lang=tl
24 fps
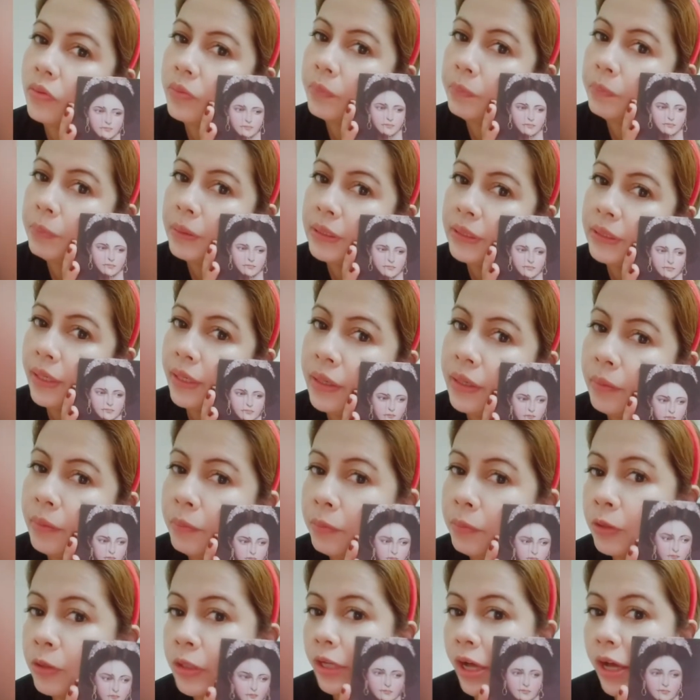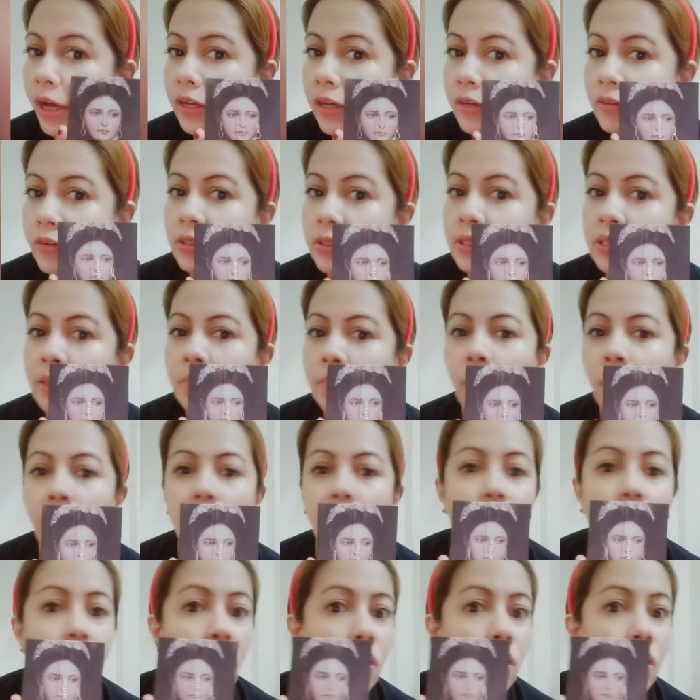Umpisa na po tayo sa mga